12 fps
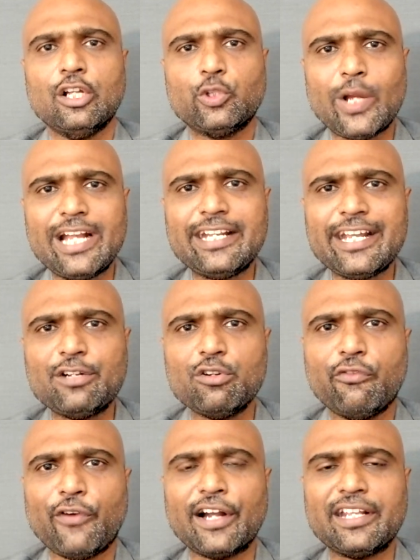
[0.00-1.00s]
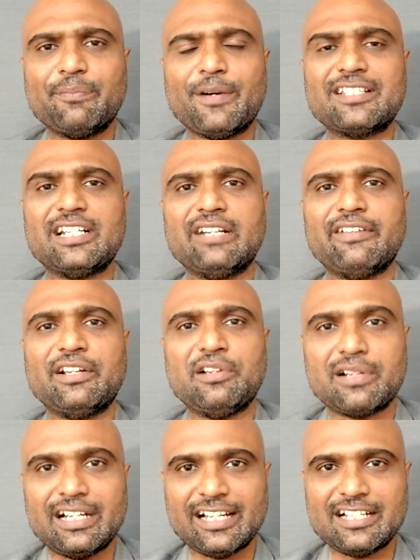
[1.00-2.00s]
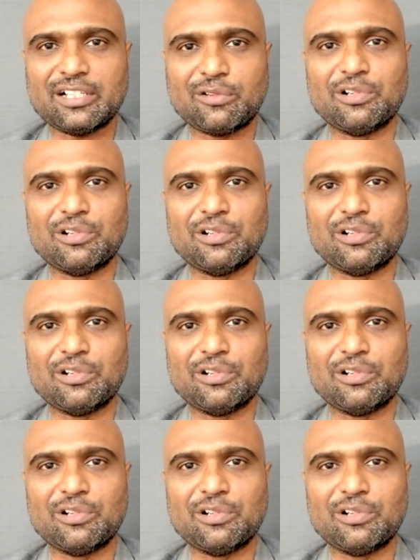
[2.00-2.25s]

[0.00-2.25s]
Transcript: டுவெண்ட்டி டு ஃபார்ட்டி பர்சன்ட் வரைக்கும் ரிட்டர்ன்ஸை